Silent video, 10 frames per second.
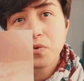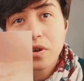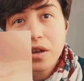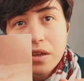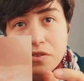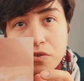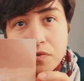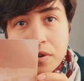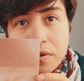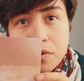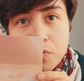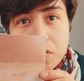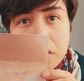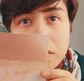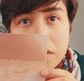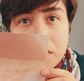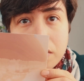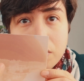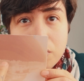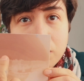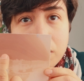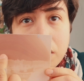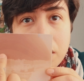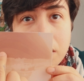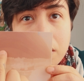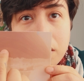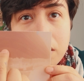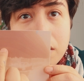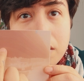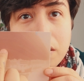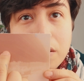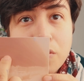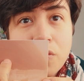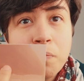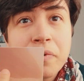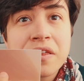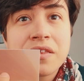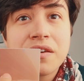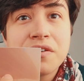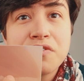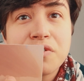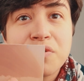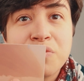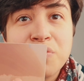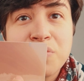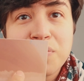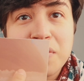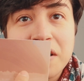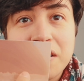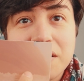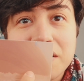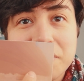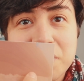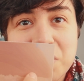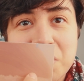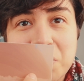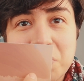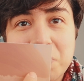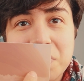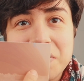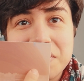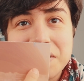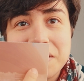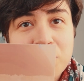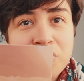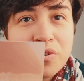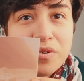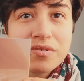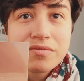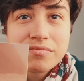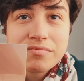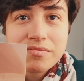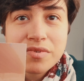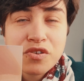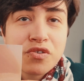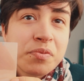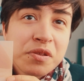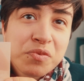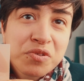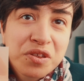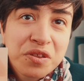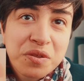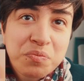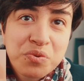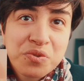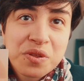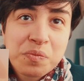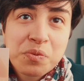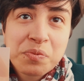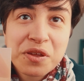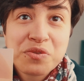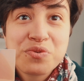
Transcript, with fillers: Donc là, tu vois, en fait, on a le passage du soleil chaque jour pendant. Là, je vais pas te mentir, c'est une pause d'à peu près